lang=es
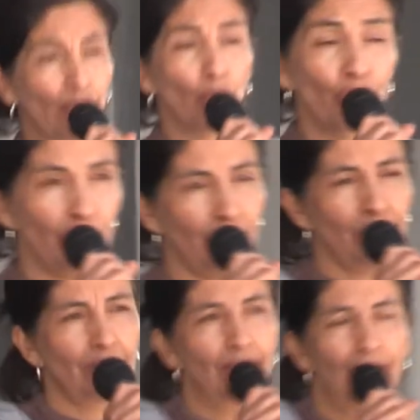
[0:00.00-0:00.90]
de
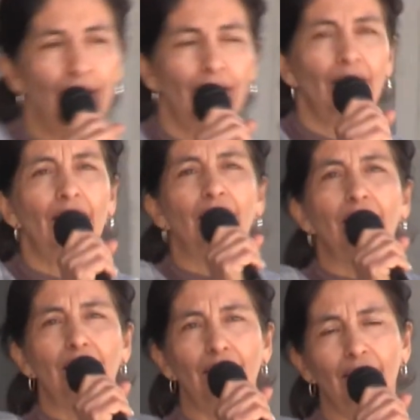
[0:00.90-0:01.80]
Cuñish
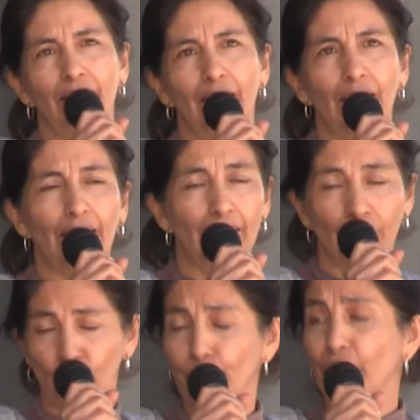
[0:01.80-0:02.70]
y
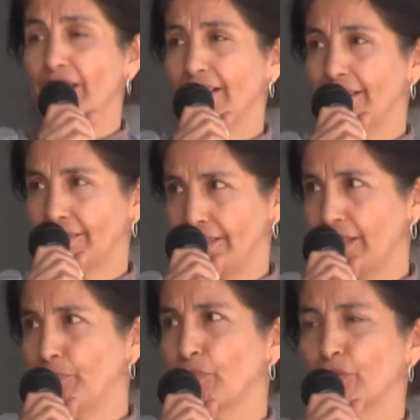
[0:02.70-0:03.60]
estoy muy
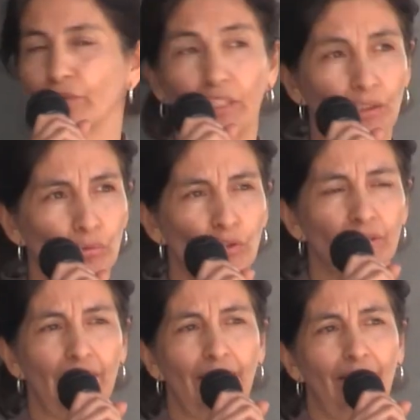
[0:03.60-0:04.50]
agradecida por los títulos
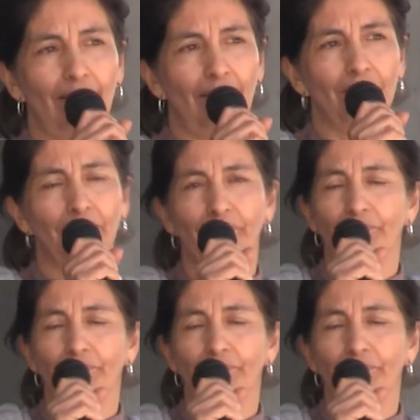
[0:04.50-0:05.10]
que